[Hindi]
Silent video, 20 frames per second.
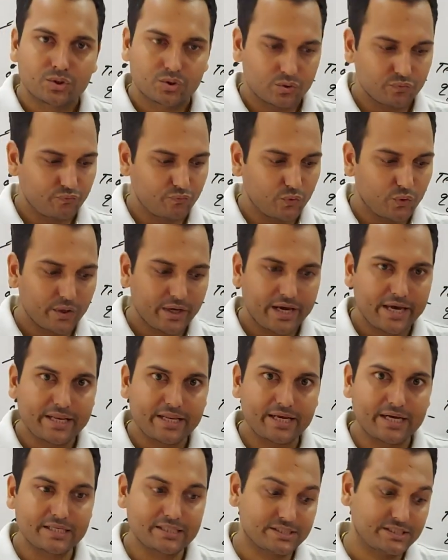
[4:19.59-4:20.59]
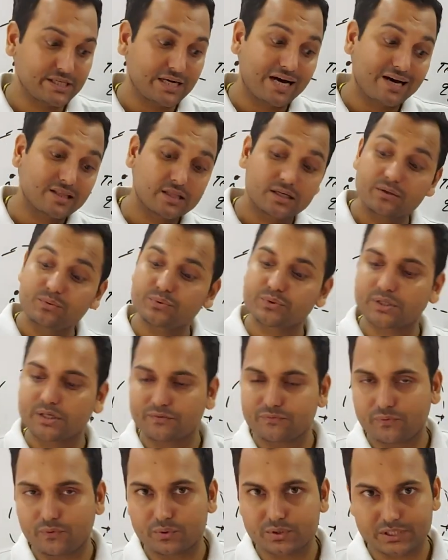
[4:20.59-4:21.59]
तो वो एरिया जहां तक उसका
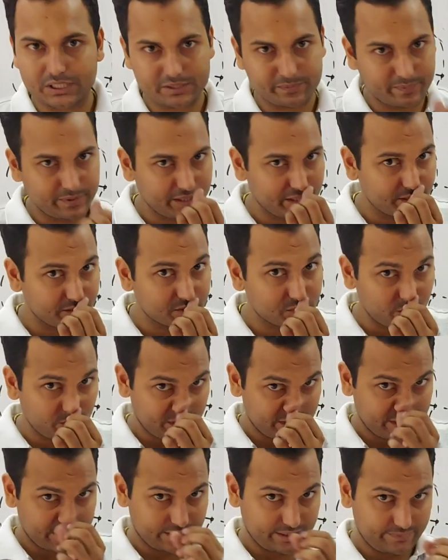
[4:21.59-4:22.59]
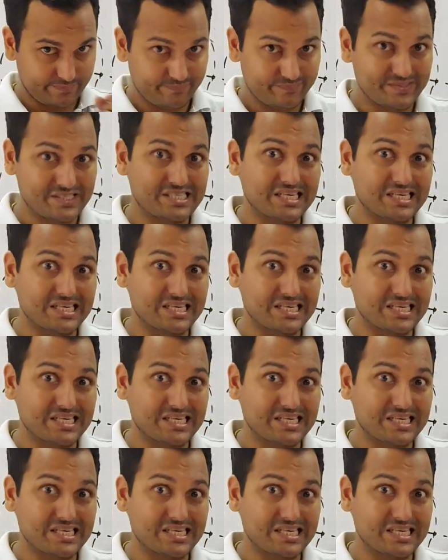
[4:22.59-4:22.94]
फोर्स एक्सपीरियंस हो रहा है